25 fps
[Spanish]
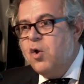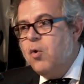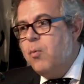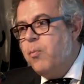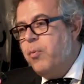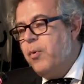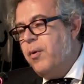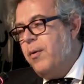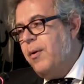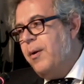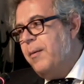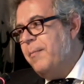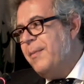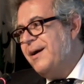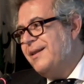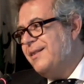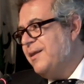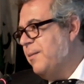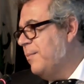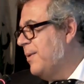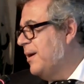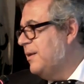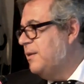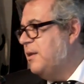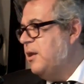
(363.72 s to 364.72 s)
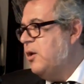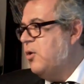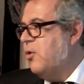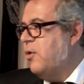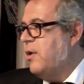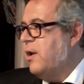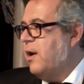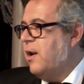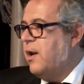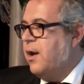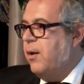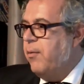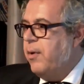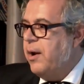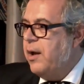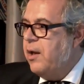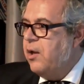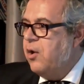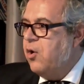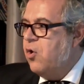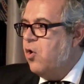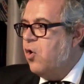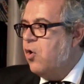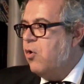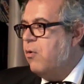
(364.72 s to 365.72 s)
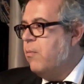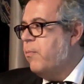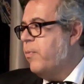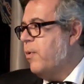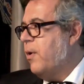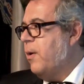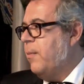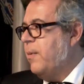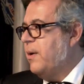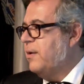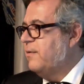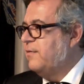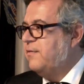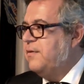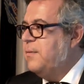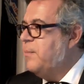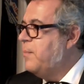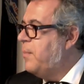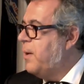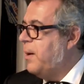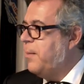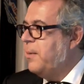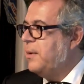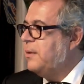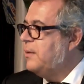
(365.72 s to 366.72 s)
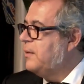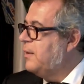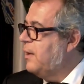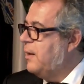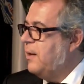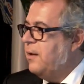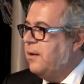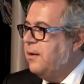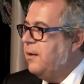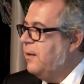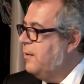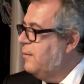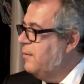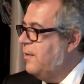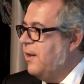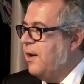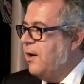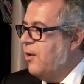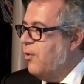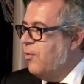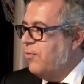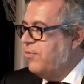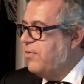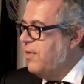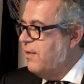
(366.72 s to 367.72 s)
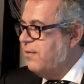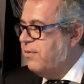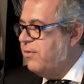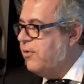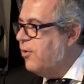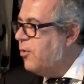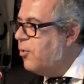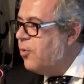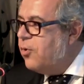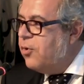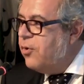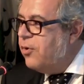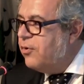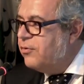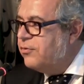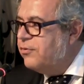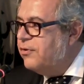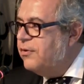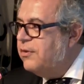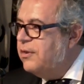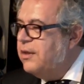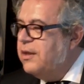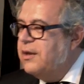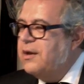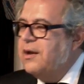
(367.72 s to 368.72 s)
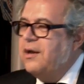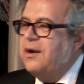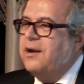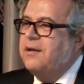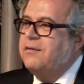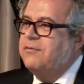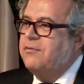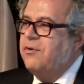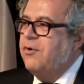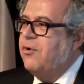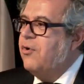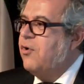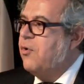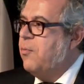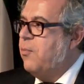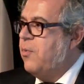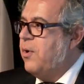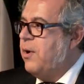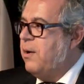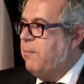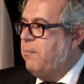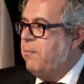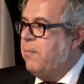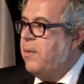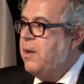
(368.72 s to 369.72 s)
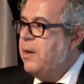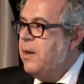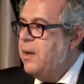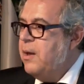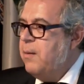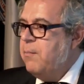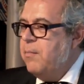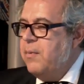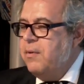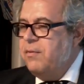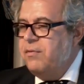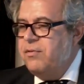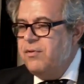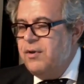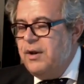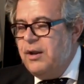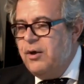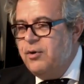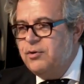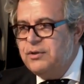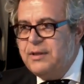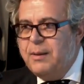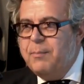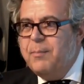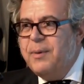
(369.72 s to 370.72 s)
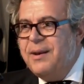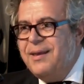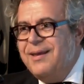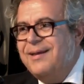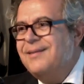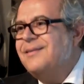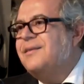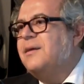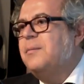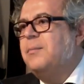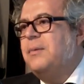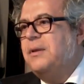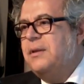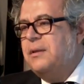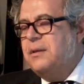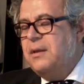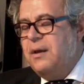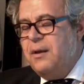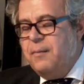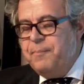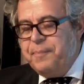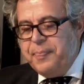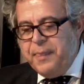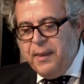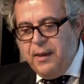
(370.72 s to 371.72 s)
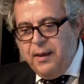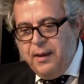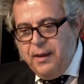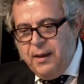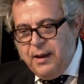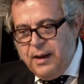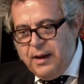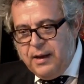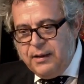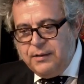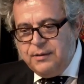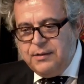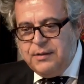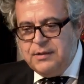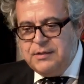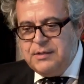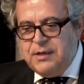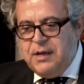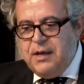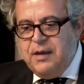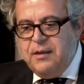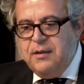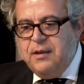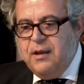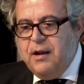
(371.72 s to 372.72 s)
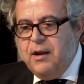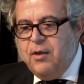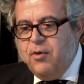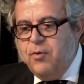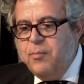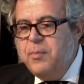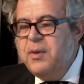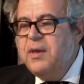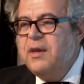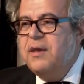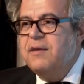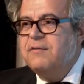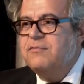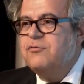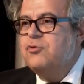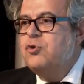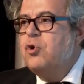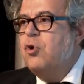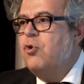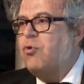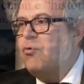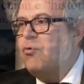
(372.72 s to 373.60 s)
con problema matemático y algebraico, con problemas simplemente de negociación con los indígenas, ¿no? como ha mencionado tan brillantemente antes Ángela Domínguez.